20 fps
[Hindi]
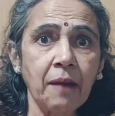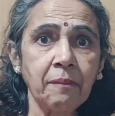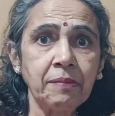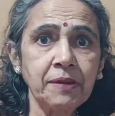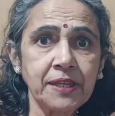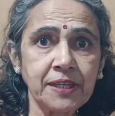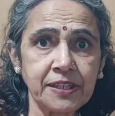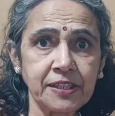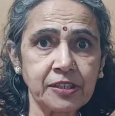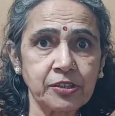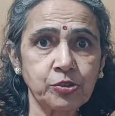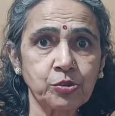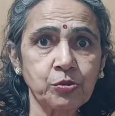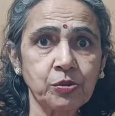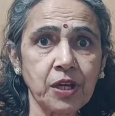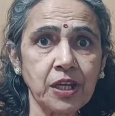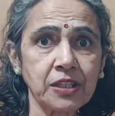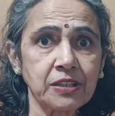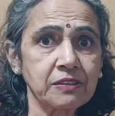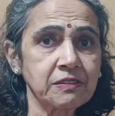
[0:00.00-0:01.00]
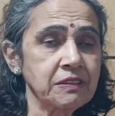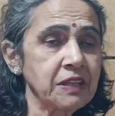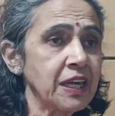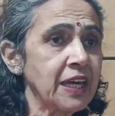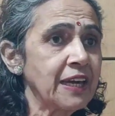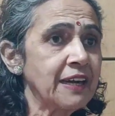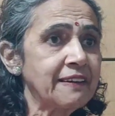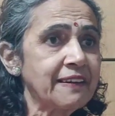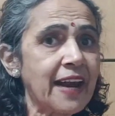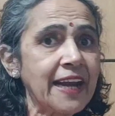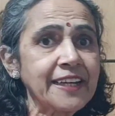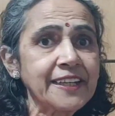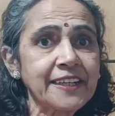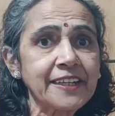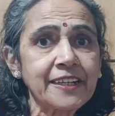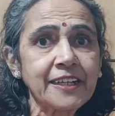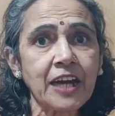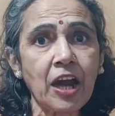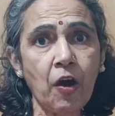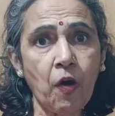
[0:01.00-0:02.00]
अभी तुरंत
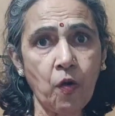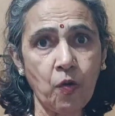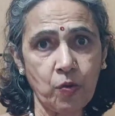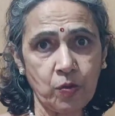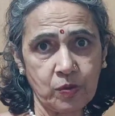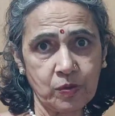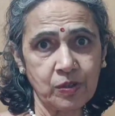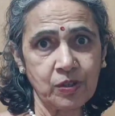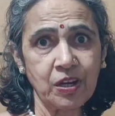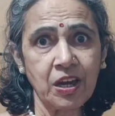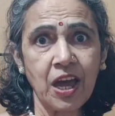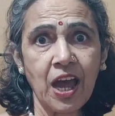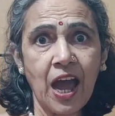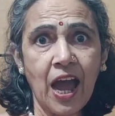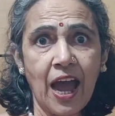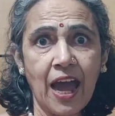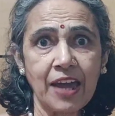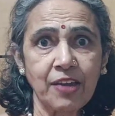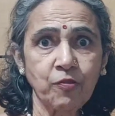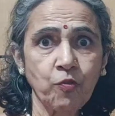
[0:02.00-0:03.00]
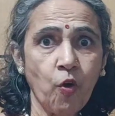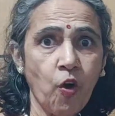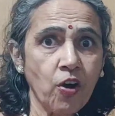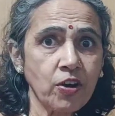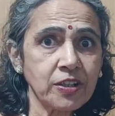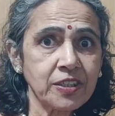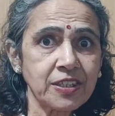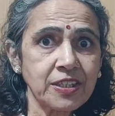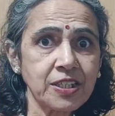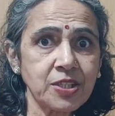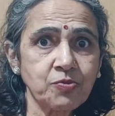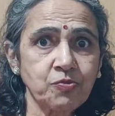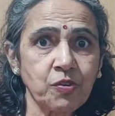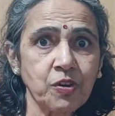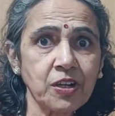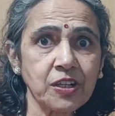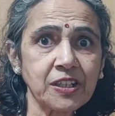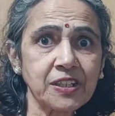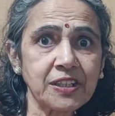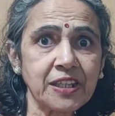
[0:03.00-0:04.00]
राइट नाउ आई वॉन्ट दिस
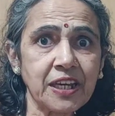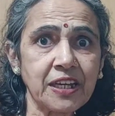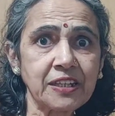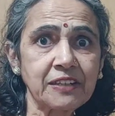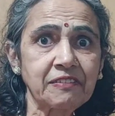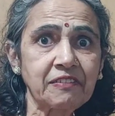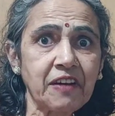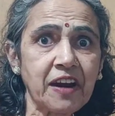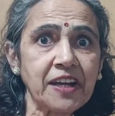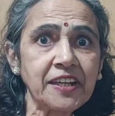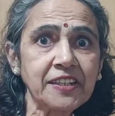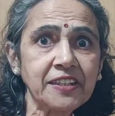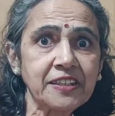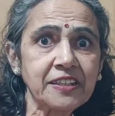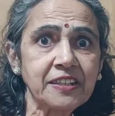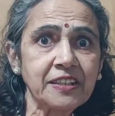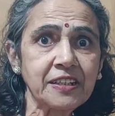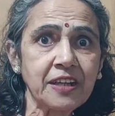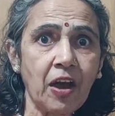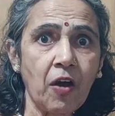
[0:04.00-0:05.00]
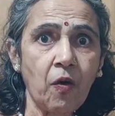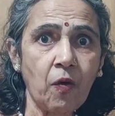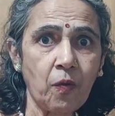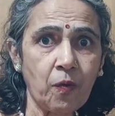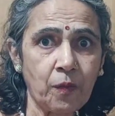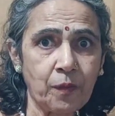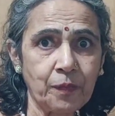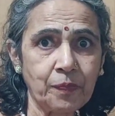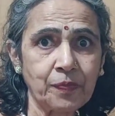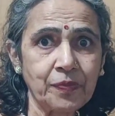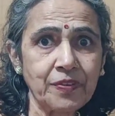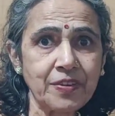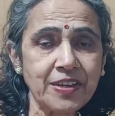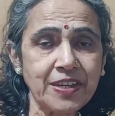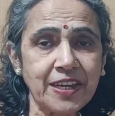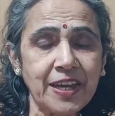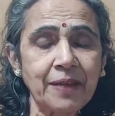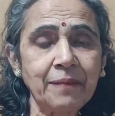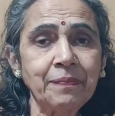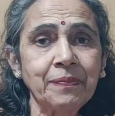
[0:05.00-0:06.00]
वर्क डन राइट नाउ
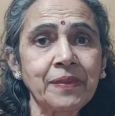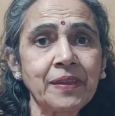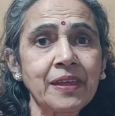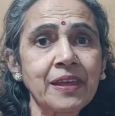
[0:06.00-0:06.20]
ठीक है